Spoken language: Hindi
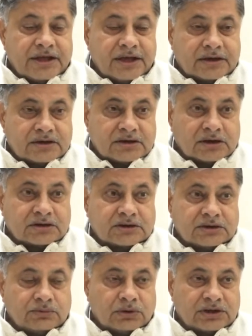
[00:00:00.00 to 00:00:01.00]
एक एक
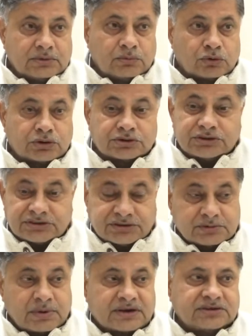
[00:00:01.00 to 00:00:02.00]
ट्यूबवेल की मोटर दस
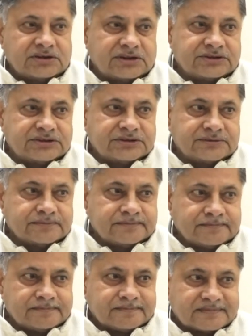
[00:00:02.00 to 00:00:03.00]
दस बार जल जाती थी
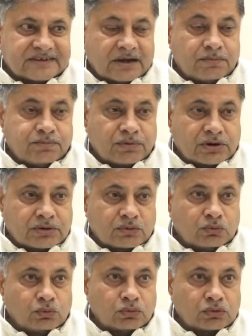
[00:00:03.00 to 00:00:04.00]
हम्म। अब
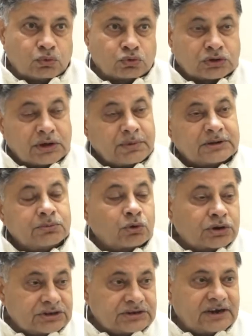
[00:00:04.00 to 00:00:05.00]
उसके बाद
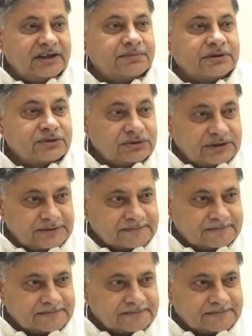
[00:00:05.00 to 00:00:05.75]
मोटर जलनी ही बंद होगी पर,